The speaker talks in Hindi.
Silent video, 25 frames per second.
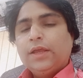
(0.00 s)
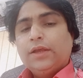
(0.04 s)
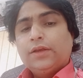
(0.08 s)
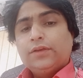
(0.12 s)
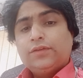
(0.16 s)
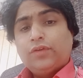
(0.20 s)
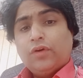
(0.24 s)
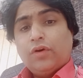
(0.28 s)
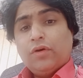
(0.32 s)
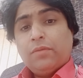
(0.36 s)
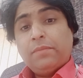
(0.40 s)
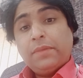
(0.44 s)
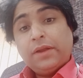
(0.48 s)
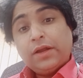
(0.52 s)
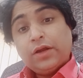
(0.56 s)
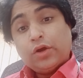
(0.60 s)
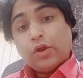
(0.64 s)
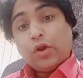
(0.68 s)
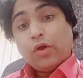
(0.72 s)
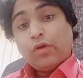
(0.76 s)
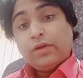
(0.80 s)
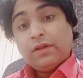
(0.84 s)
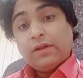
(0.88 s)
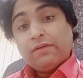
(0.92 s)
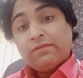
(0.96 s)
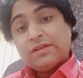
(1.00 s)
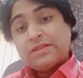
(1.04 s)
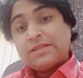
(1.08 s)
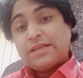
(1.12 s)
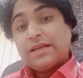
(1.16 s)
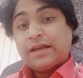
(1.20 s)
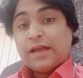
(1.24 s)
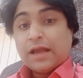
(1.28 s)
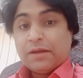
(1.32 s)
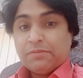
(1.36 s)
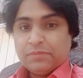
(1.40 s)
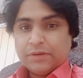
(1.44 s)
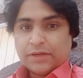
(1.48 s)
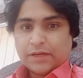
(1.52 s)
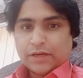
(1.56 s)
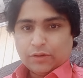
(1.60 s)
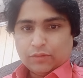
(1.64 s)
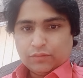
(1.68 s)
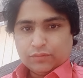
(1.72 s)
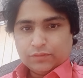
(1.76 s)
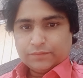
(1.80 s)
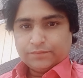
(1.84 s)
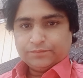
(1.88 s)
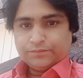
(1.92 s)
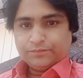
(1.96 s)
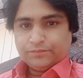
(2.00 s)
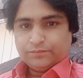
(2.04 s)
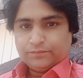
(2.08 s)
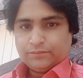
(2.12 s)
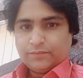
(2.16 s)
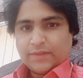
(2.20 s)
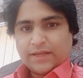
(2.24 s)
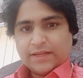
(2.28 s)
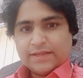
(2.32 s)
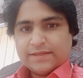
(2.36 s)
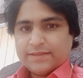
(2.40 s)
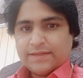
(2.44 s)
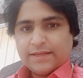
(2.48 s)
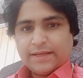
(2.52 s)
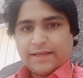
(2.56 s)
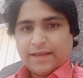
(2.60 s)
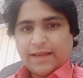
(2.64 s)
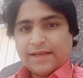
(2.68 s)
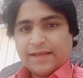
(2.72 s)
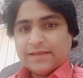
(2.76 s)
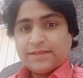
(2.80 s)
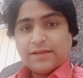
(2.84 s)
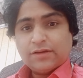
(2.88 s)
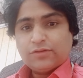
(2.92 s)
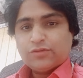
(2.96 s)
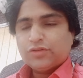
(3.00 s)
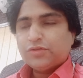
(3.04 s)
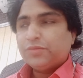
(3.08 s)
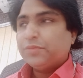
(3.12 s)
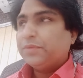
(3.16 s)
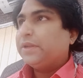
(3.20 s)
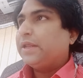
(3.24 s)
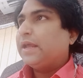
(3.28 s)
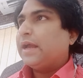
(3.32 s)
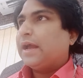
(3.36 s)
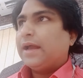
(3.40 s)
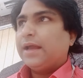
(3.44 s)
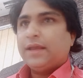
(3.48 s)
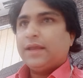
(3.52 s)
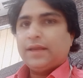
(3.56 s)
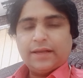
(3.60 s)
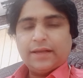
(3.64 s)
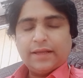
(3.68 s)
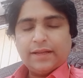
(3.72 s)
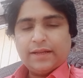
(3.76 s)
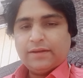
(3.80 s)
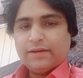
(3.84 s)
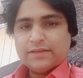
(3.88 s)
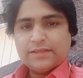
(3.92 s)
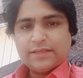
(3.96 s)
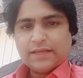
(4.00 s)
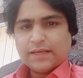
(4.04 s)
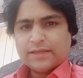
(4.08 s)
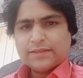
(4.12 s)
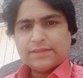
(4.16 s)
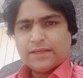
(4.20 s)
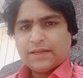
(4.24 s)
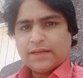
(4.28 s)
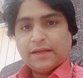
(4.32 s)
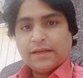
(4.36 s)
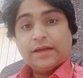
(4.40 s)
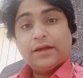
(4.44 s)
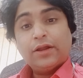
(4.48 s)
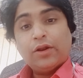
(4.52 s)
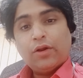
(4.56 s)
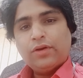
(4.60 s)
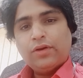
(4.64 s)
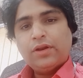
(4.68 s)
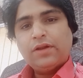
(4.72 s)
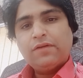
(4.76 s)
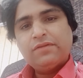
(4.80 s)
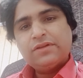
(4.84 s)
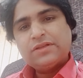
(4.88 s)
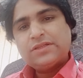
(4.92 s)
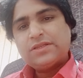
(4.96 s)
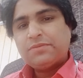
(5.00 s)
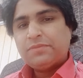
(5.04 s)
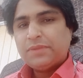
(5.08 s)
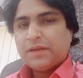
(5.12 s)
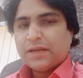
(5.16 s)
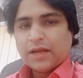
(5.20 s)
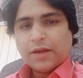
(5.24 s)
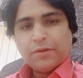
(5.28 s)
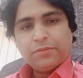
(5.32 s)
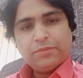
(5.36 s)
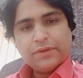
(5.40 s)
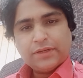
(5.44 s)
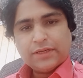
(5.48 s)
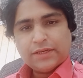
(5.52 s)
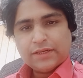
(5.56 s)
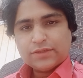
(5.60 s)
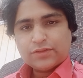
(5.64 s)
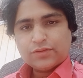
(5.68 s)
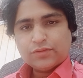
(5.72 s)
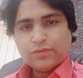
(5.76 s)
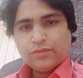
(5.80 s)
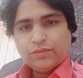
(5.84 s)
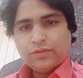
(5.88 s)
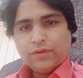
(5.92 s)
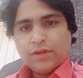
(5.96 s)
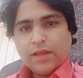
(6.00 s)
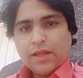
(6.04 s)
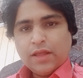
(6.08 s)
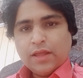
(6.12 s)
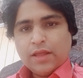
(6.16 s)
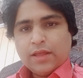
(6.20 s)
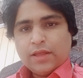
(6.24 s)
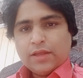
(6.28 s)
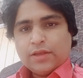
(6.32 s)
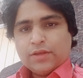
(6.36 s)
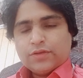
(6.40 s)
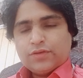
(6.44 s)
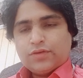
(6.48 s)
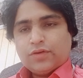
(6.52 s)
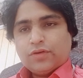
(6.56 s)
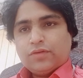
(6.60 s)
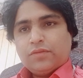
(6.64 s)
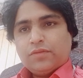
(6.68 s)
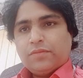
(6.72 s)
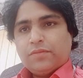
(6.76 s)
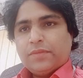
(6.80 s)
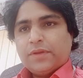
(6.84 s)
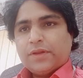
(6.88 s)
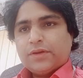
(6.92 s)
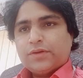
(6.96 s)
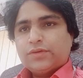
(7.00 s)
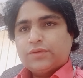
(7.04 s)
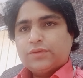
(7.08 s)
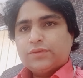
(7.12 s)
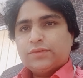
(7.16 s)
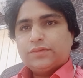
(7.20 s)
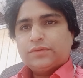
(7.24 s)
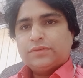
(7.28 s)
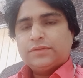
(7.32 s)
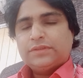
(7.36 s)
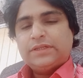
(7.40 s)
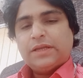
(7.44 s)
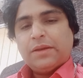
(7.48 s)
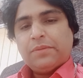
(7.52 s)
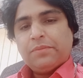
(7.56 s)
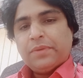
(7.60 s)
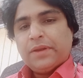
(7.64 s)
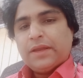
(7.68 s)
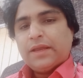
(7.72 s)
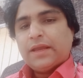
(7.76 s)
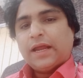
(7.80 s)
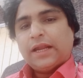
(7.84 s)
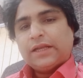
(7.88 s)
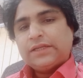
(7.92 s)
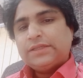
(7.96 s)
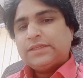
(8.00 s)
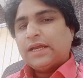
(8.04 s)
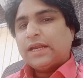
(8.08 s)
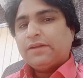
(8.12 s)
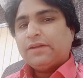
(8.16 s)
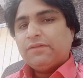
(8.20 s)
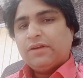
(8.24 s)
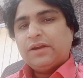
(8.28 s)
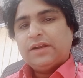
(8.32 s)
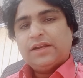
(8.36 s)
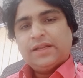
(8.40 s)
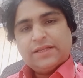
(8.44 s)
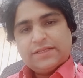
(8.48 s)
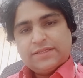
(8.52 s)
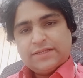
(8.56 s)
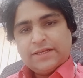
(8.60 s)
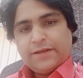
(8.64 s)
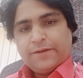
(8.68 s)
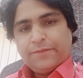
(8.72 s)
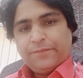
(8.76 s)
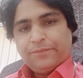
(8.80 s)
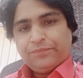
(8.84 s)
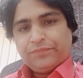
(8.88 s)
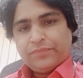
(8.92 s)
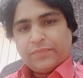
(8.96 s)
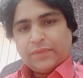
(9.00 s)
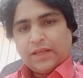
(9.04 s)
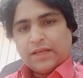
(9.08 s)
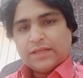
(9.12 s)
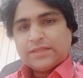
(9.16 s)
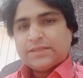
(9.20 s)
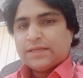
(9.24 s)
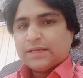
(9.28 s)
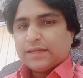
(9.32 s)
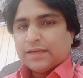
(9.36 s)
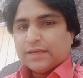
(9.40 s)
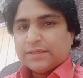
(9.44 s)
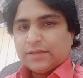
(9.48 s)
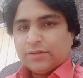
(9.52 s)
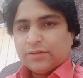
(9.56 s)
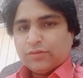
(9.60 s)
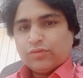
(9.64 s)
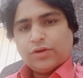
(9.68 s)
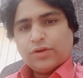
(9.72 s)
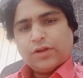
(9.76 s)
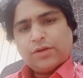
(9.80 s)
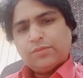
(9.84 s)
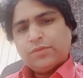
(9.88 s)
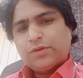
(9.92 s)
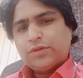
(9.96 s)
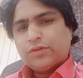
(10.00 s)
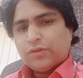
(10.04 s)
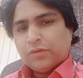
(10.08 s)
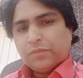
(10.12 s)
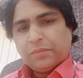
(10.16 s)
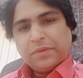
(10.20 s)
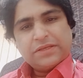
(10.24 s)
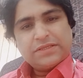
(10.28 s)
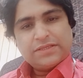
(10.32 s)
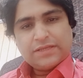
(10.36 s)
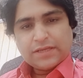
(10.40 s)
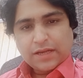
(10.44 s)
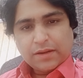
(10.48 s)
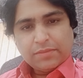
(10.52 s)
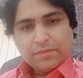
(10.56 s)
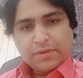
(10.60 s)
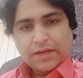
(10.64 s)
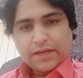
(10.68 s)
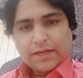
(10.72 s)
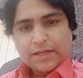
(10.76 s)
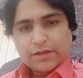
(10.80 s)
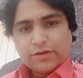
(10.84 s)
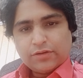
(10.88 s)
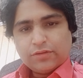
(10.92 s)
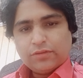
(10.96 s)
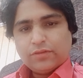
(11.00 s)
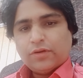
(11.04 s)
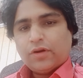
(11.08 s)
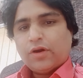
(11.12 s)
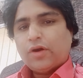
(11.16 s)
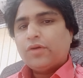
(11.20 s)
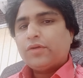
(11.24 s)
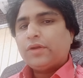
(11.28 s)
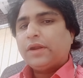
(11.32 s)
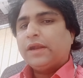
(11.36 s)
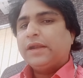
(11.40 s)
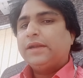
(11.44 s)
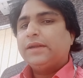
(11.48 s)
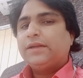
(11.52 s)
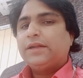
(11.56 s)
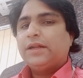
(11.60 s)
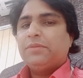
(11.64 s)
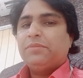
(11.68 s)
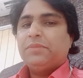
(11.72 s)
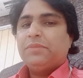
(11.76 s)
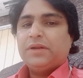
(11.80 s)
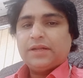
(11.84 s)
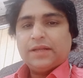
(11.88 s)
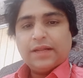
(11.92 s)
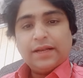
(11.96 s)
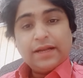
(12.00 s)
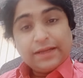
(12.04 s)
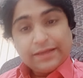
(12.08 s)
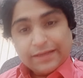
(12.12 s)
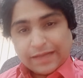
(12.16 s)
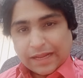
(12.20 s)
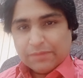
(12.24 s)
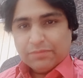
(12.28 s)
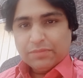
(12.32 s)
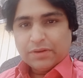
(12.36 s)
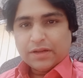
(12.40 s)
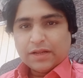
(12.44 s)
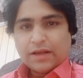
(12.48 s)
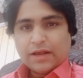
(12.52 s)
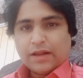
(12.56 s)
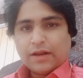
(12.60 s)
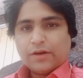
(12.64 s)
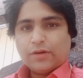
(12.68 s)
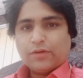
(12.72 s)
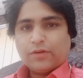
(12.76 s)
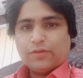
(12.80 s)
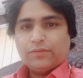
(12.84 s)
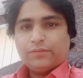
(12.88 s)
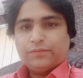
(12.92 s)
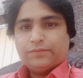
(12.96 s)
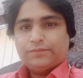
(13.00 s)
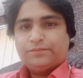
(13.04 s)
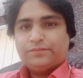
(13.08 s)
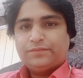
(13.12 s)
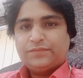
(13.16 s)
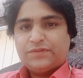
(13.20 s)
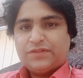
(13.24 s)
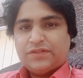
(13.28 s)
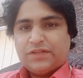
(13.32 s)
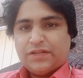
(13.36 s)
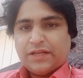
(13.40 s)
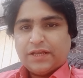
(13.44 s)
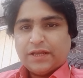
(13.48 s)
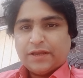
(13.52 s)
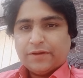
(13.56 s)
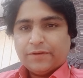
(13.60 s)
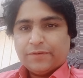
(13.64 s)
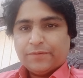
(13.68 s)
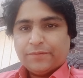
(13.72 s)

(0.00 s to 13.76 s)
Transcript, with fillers: सो so, मैं ग्राउंड लेवल से काम कराऊँ ठीक है ऐसा कुछ भी नहीं आया करे ऐसा ऐसा नहीं ग्राउंड लेवल से मैं काम करा रहा हूँ सो मेरे को यहाँ पे अच्छा एडवांटेज है अच्छा खासा थोड़ा बहुत तो पैसे कमा ले रहा हूँ और एंटरटेनमेंट के लिए टाइम निकाल रहा हूँ ठीक है